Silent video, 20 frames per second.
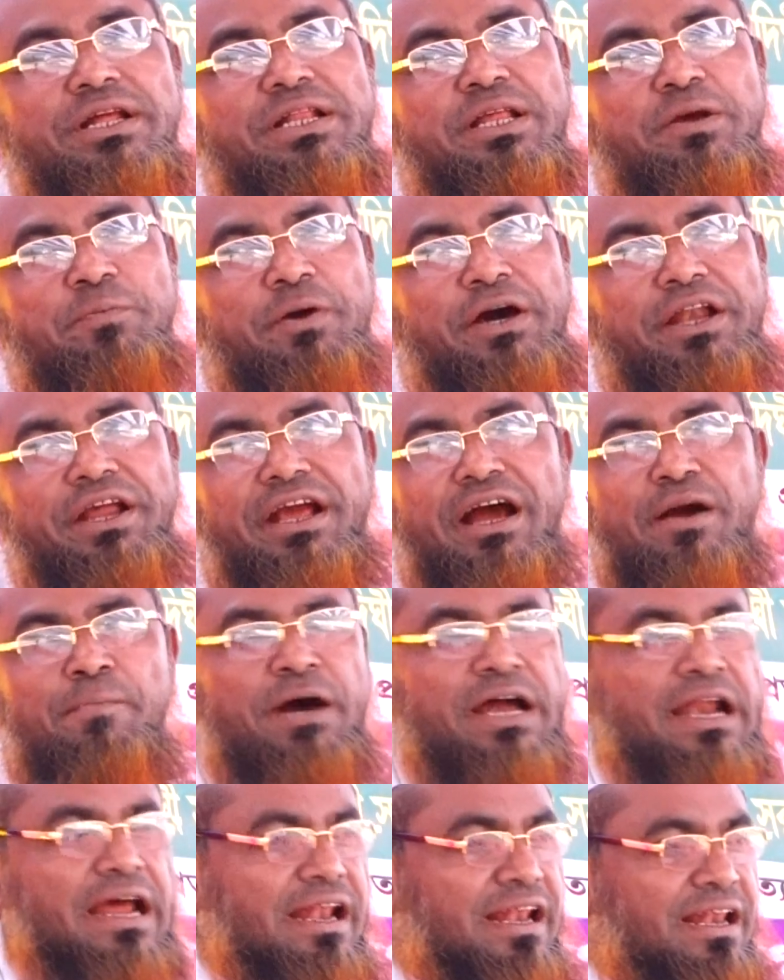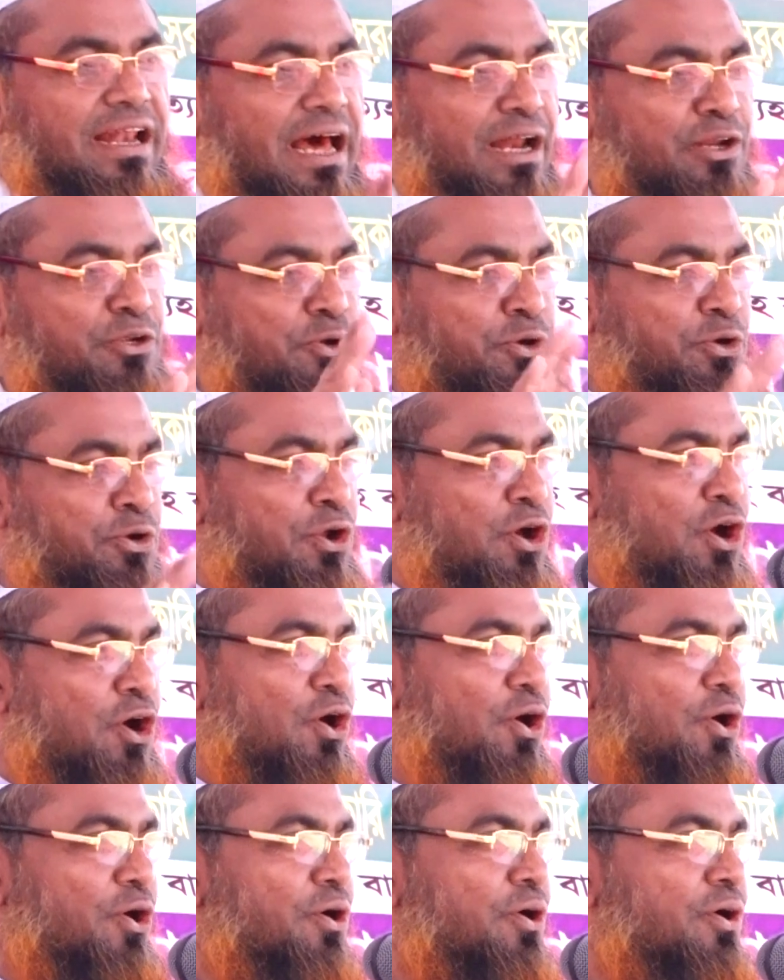দিতে পারে আমার আল্লাহর জন্য
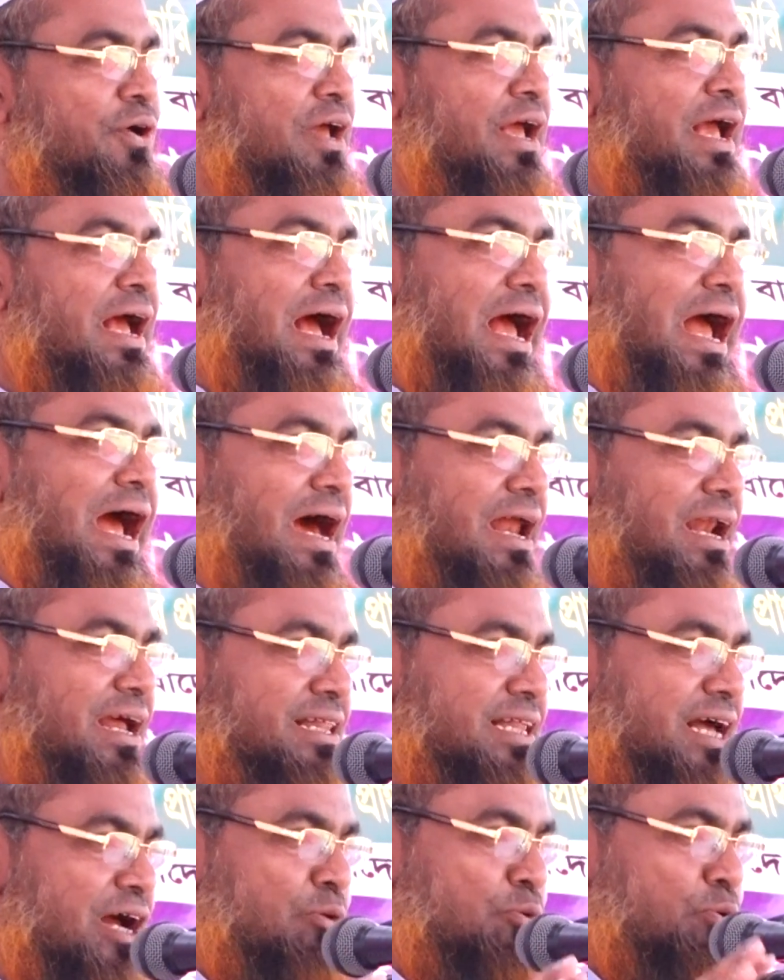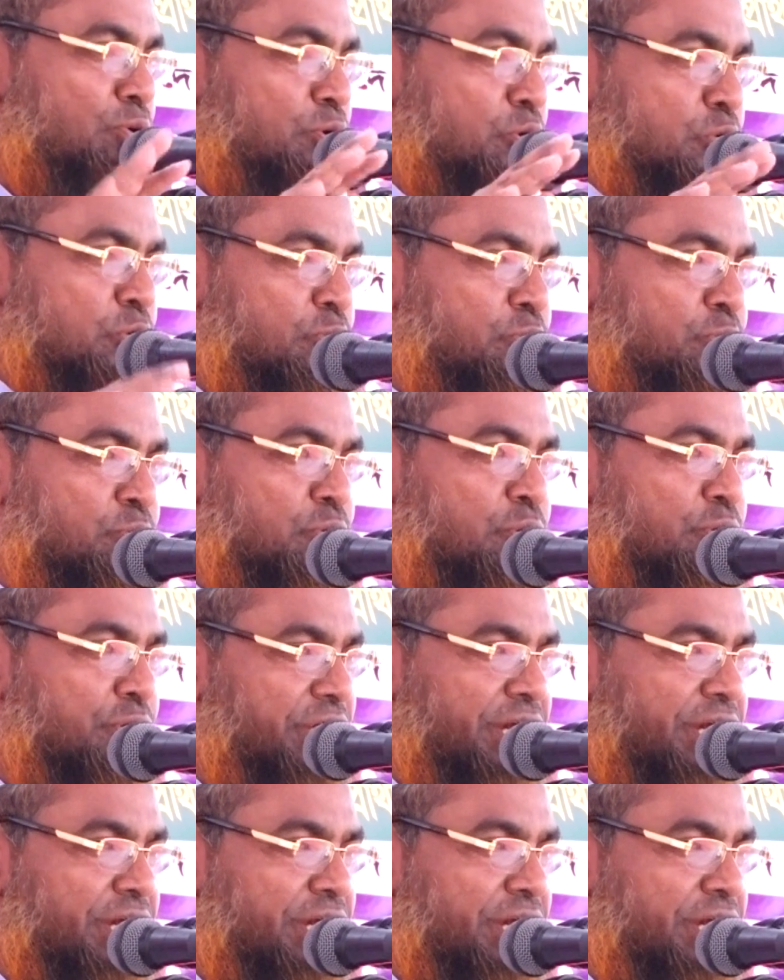আলাদা কোনো শূন্য